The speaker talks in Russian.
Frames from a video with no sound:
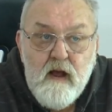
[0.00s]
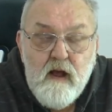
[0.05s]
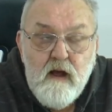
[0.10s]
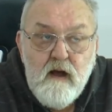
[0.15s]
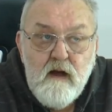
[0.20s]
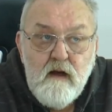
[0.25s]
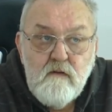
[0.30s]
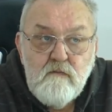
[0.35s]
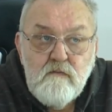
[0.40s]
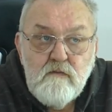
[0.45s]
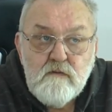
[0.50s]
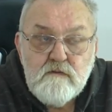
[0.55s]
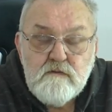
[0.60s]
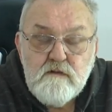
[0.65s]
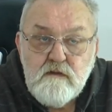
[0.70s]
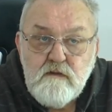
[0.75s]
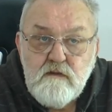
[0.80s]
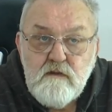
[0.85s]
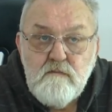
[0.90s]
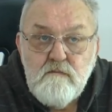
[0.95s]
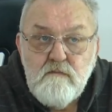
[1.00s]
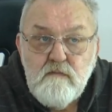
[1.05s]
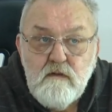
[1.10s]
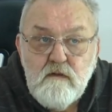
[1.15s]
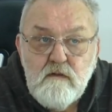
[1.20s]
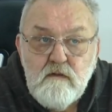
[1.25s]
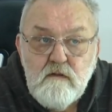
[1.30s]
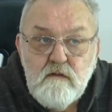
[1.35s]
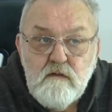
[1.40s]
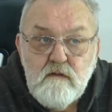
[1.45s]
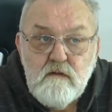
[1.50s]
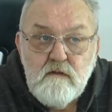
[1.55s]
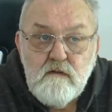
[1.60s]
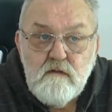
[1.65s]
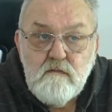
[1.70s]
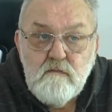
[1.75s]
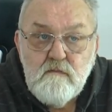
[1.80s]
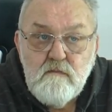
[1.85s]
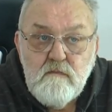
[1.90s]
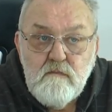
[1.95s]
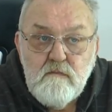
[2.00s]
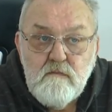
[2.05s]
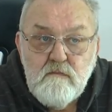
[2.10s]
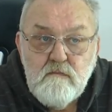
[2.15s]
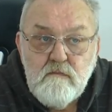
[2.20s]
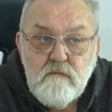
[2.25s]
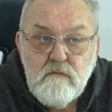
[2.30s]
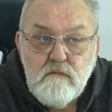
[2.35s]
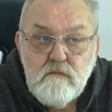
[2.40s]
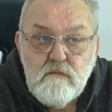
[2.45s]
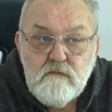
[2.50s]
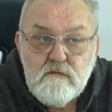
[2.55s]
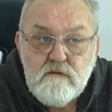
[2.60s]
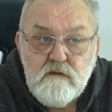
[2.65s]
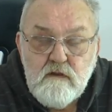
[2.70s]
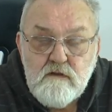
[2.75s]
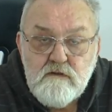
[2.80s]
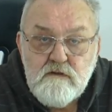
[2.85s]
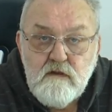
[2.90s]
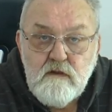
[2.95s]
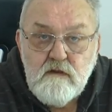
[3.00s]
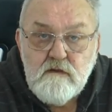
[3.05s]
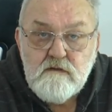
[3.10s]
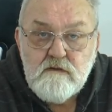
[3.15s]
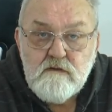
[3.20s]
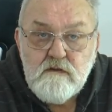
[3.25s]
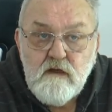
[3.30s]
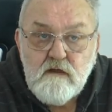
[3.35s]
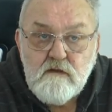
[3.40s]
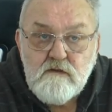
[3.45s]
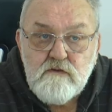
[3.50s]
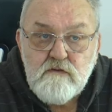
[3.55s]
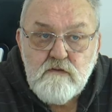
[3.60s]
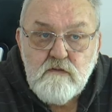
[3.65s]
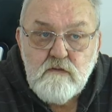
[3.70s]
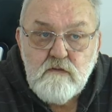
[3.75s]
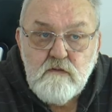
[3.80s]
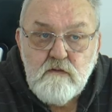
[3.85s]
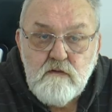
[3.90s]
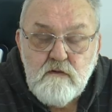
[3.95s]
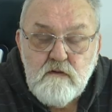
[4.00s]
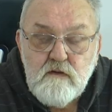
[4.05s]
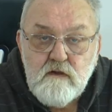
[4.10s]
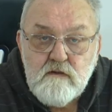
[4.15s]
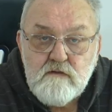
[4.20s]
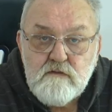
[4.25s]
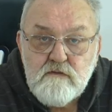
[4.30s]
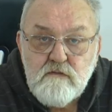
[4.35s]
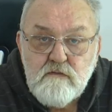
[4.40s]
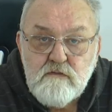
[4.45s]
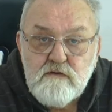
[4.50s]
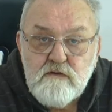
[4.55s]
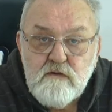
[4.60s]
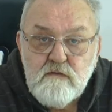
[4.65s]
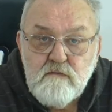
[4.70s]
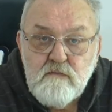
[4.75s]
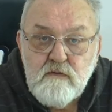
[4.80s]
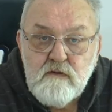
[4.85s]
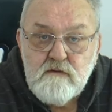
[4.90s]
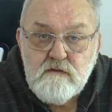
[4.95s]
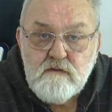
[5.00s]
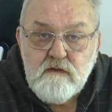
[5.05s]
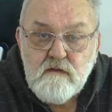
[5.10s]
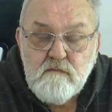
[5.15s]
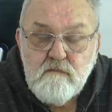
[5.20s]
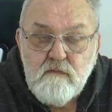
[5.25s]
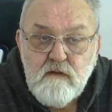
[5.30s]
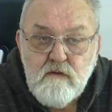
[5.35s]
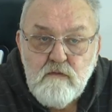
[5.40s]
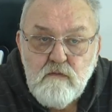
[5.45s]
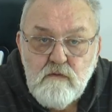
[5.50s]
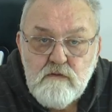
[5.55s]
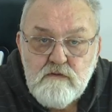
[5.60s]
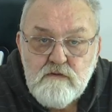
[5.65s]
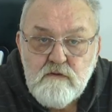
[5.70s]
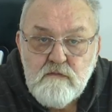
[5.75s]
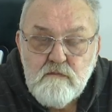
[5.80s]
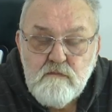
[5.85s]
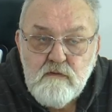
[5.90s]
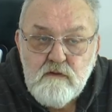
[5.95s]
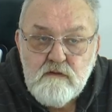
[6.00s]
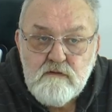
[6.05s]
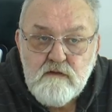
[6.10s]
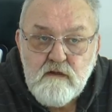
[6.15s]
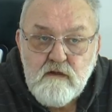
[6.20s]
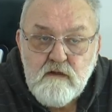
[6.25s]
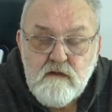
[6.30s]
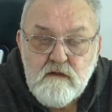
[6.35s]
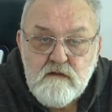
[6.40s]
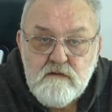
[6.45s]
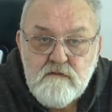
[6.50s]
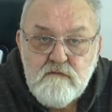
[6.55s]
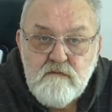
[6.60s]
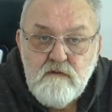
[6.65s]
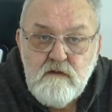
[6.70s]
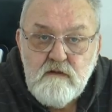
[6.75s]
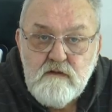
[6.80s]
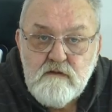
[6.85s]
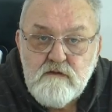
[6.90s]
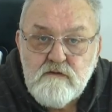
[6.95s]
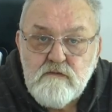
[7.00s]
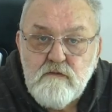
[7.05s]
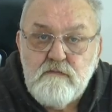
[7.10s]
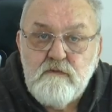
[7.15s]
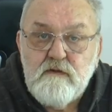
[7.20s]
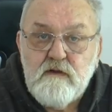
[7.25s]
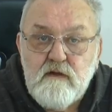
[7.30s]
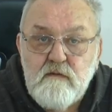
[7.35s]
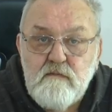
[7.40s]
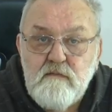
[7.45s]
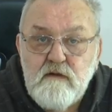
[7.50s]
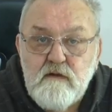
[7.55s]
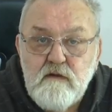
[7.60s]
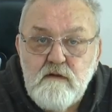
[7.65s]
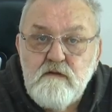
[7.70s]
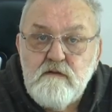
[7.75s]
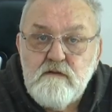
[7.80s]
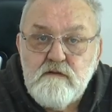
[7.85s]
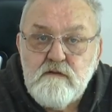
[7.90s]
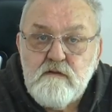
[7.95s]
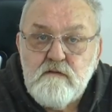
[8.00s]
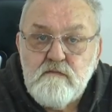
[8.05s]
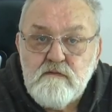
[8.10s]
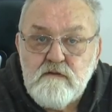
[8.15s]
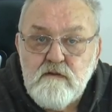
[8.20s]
А вот. Затем э, сложилось так, что нас очень быстро, мы очень быстро развелись с оптикомеханическим